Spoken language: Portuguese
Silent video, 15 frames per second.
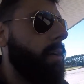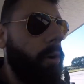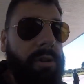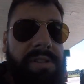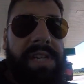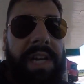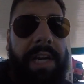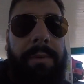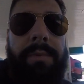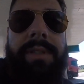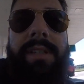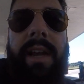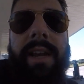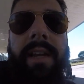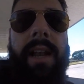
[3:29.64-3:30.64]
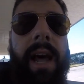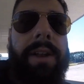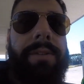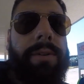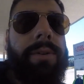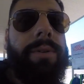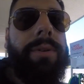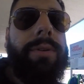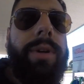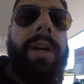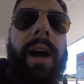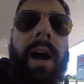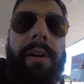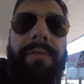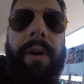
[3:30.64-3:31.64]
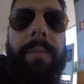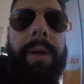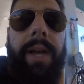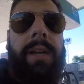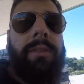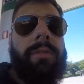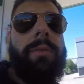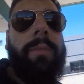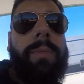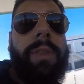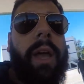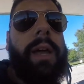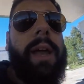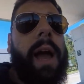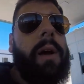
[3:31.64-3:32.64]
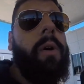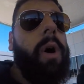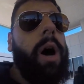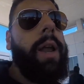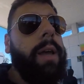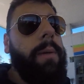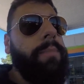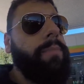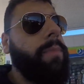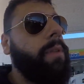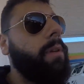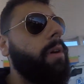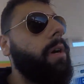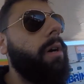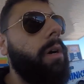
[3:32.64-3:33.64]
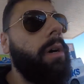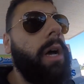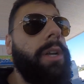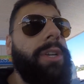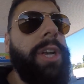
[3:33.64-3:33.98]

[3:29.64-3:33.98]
Conseguimos sair lá do, do engarrafamento, daí agora uh, a